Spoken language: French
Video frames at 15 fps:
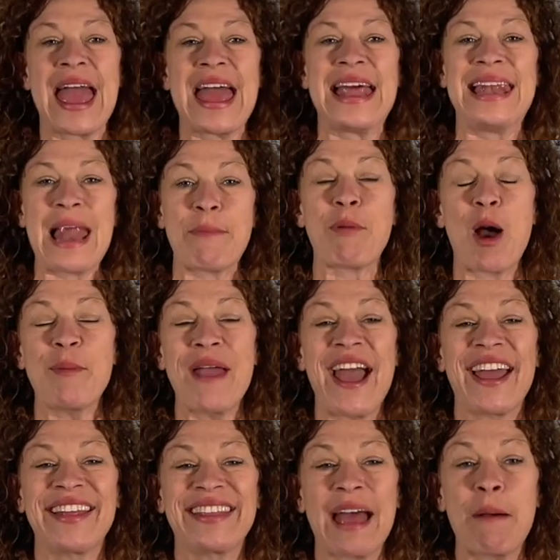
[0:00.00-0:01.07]
La
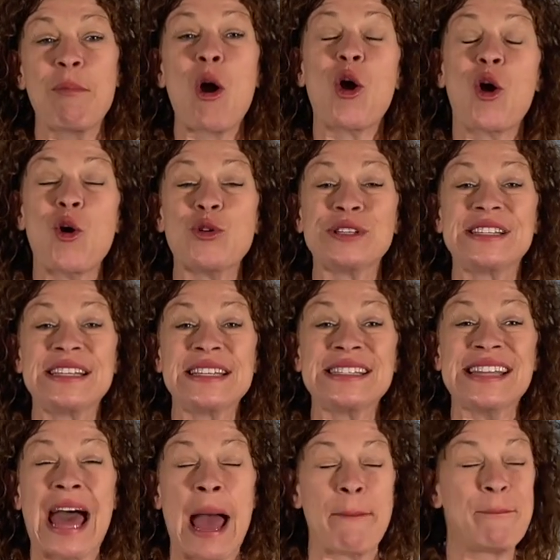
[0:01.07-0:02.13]
première étape
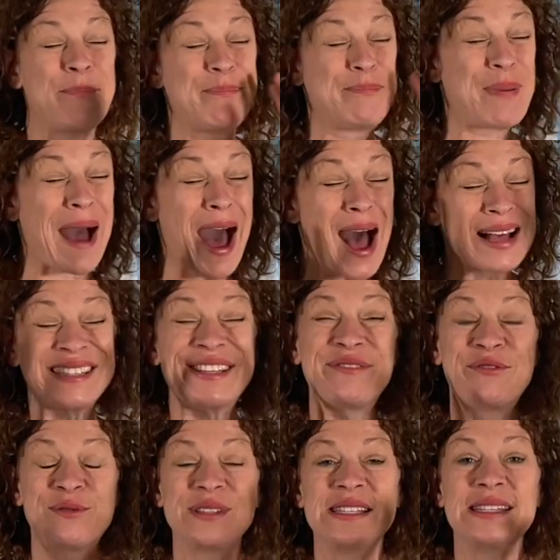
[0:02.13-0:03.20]
consiste à brasser
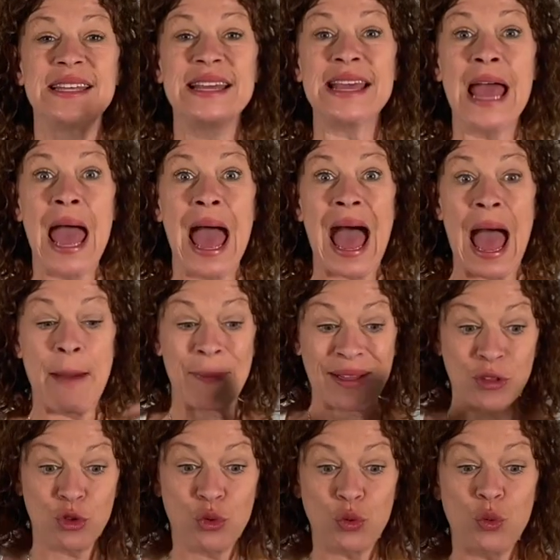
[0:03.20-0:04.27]
vos idées, à
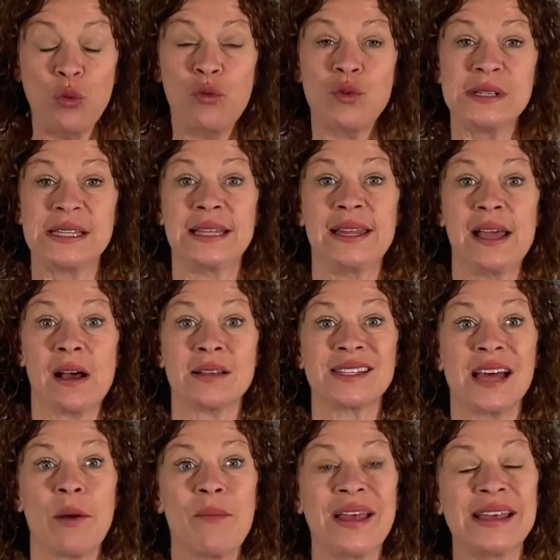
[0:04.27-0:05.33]
mettre toutes vos idées
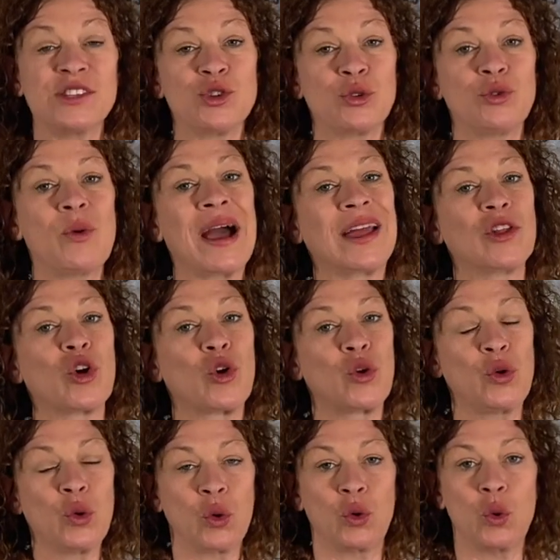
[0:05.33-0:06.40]
ensemble et surtout à être
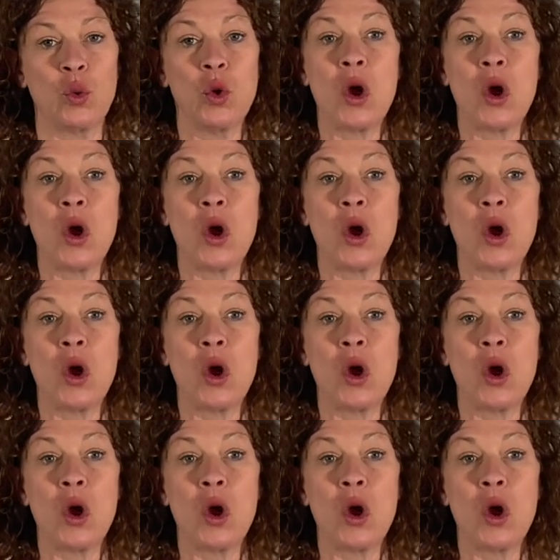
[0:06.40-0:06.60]
curieux.